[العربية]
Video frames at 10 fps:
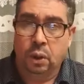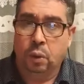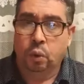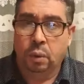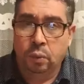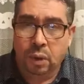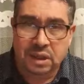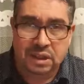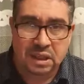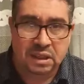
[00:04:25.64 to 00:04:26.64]

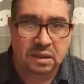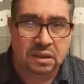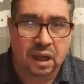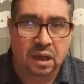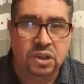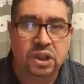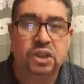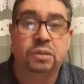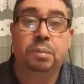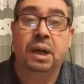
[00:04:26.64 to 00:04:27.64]
والمؤسسه نتاع
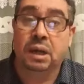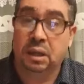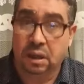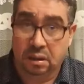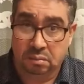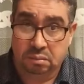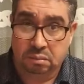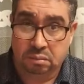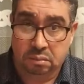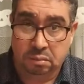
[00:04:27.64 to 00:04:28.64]
الجيش باقيه
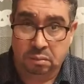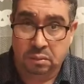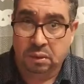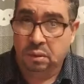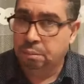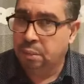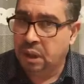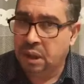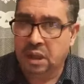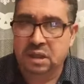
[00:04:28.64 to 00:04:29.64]

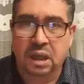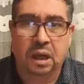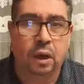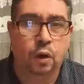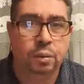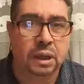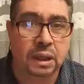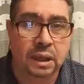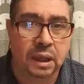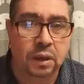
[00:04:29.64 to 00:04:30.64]
بالجاي صالح او
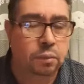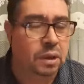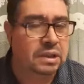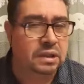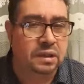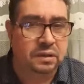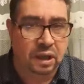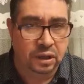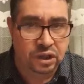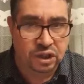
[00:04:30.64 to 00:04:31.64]
بغيره المؤسسه نتاع
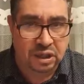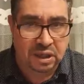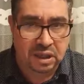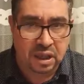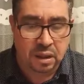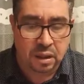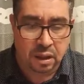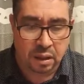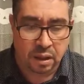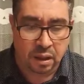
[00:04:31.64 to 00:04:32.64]
الجيش هي
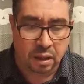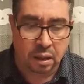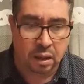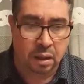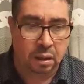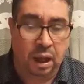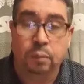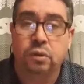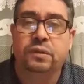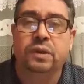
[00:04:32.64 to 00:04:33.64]

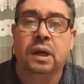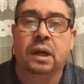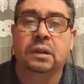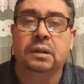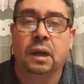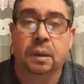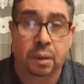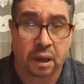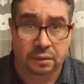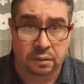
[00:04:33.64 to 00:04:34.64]
العمود الفقري نتاع
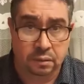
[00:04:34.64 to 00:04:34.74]
البلاد